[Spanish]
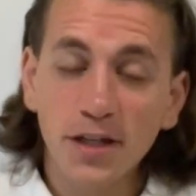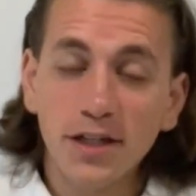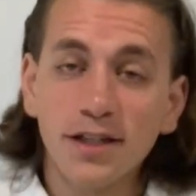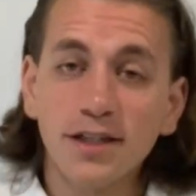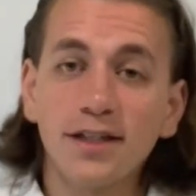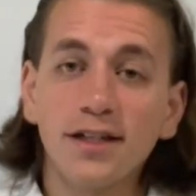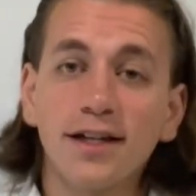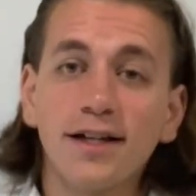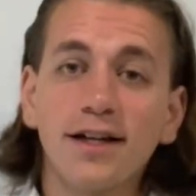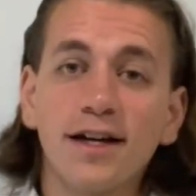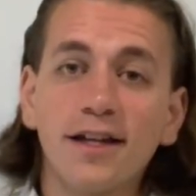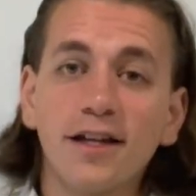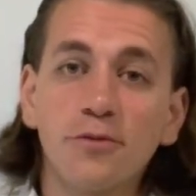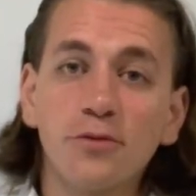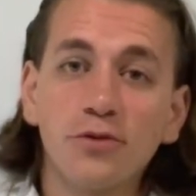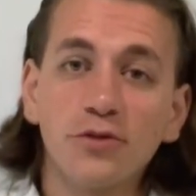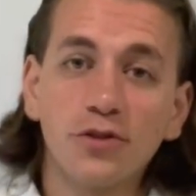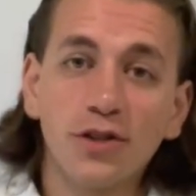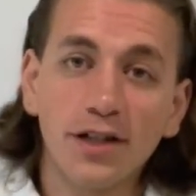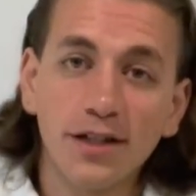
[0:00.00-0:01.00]
y en cada
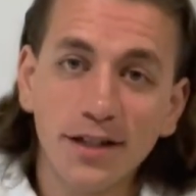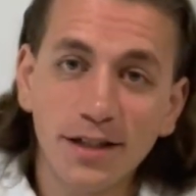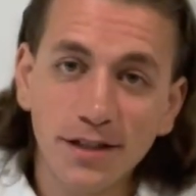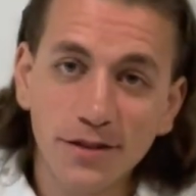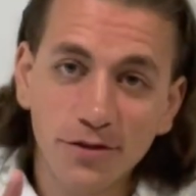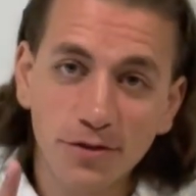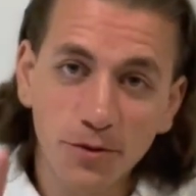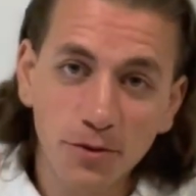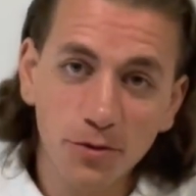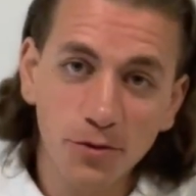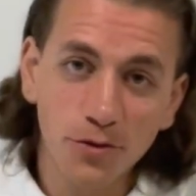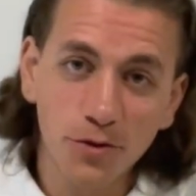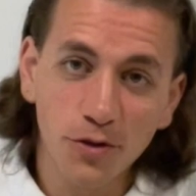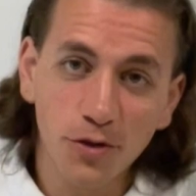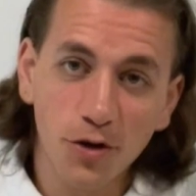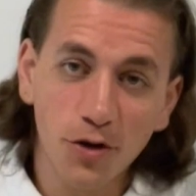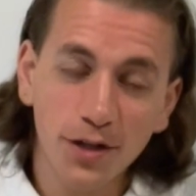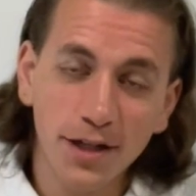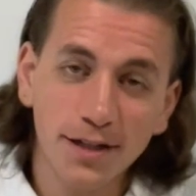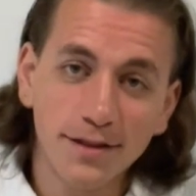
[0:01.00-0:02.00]
mundial hizo un
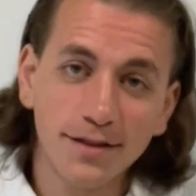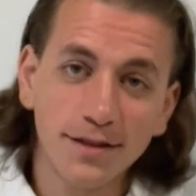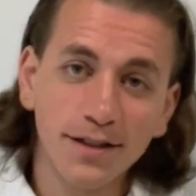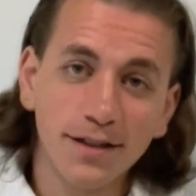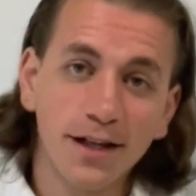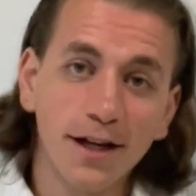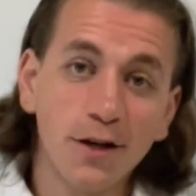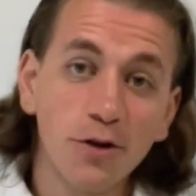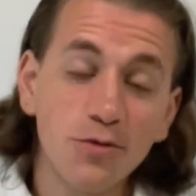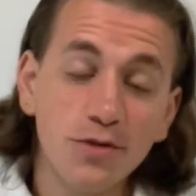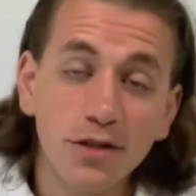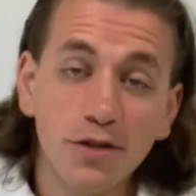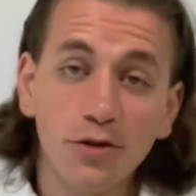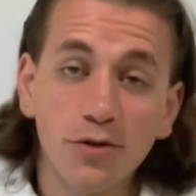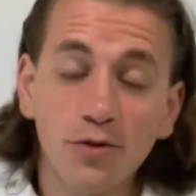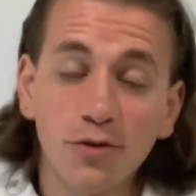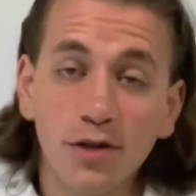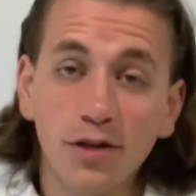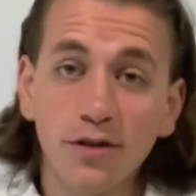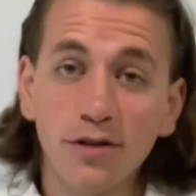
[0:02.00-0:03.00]
gol, así que es el único
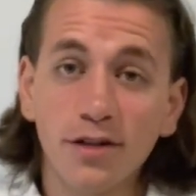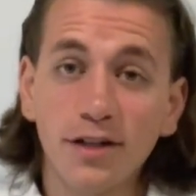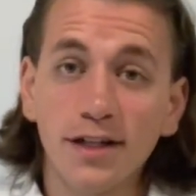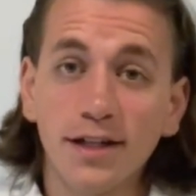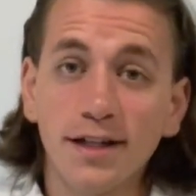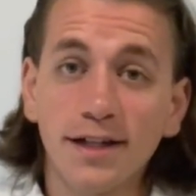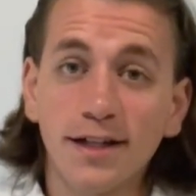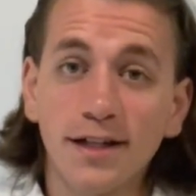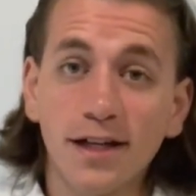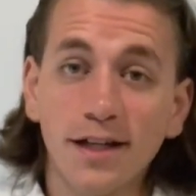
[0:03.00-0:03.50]
jugador, eh,